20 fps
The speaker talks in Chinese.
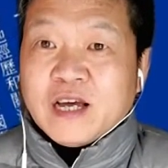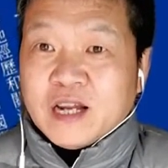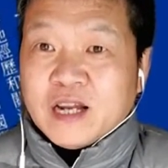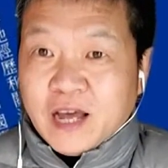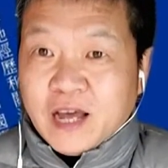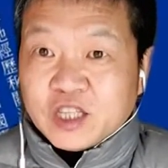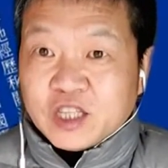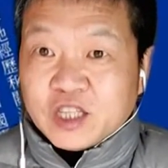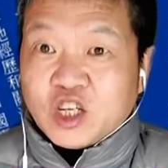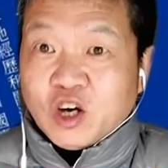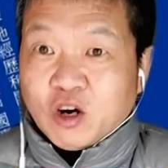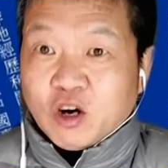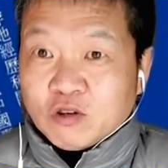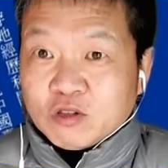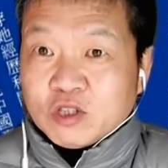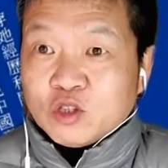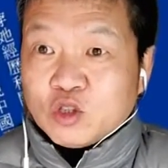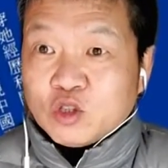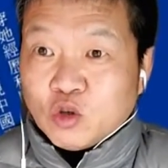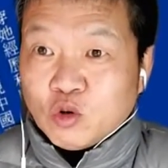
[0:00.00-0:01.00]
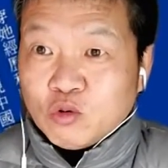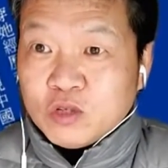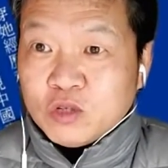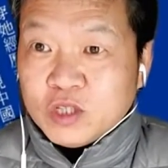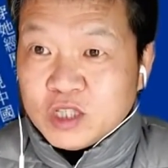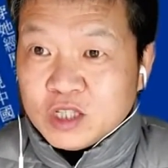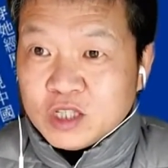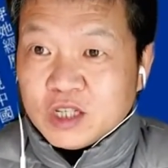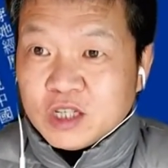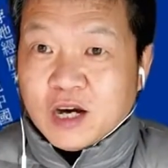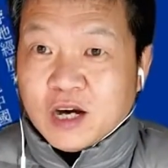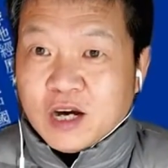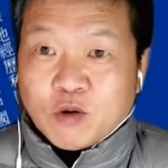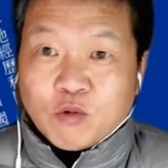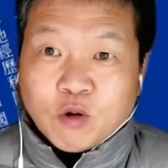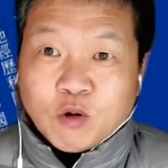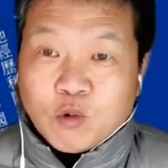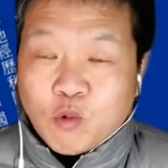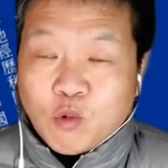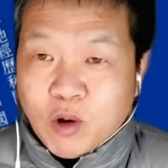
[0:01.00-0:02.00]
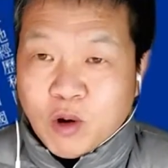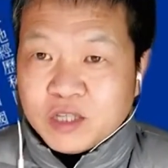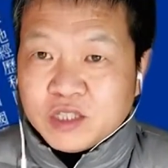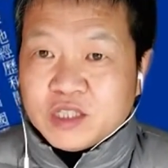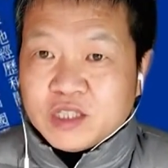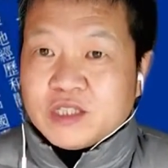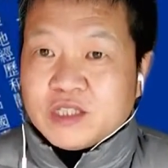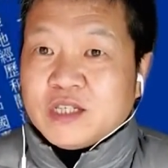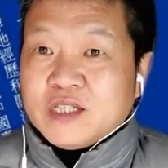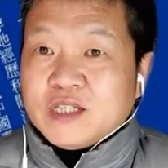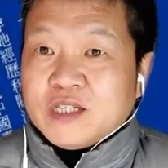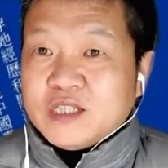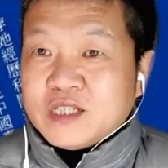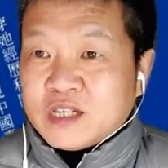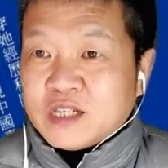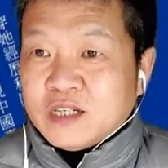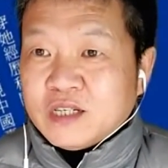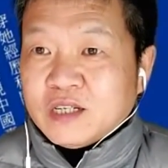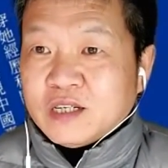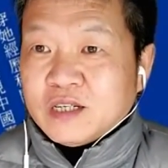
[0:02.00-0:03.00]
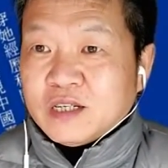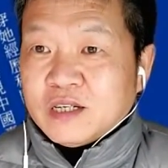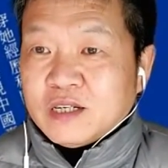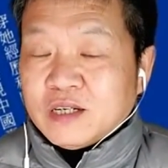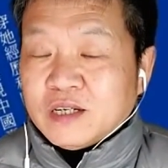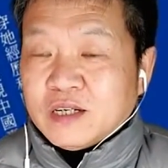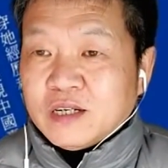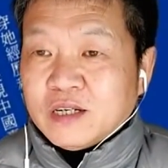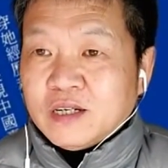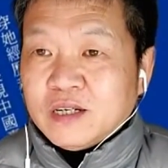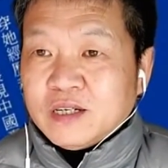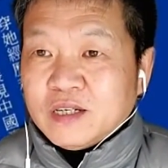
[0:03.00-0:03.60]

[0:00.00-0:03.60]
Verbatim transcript: 来调整中日两国关系的一个